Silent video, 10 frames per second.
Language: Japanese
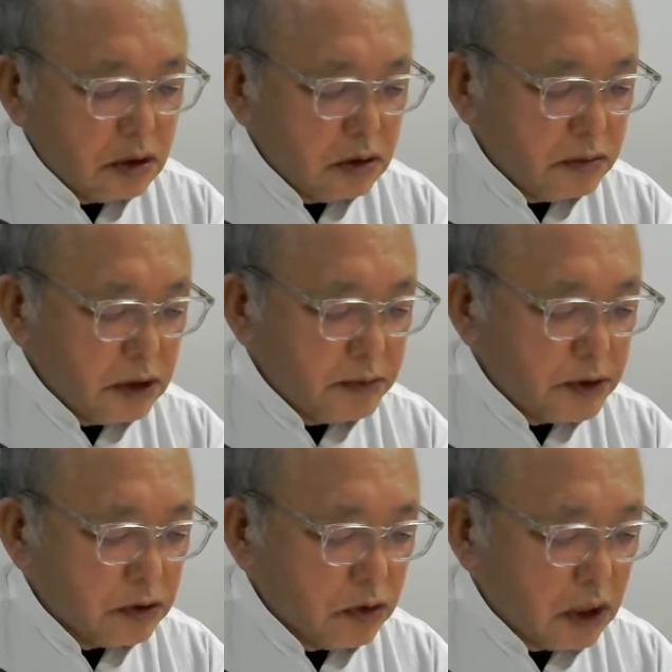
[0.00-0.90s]

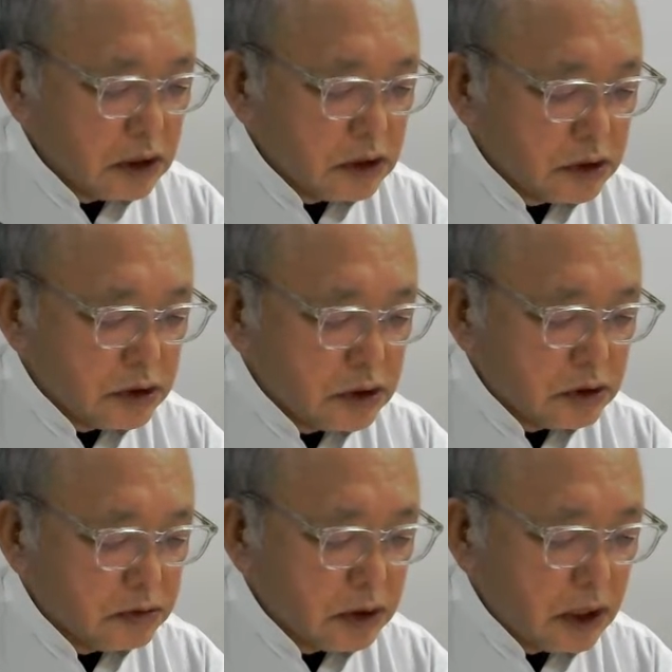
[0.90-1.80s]
フィリピンの ID
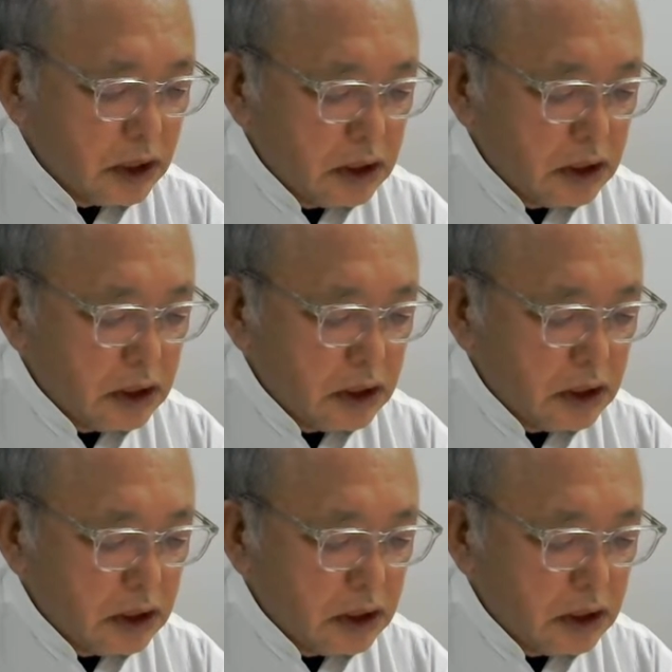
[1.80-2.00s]
システムや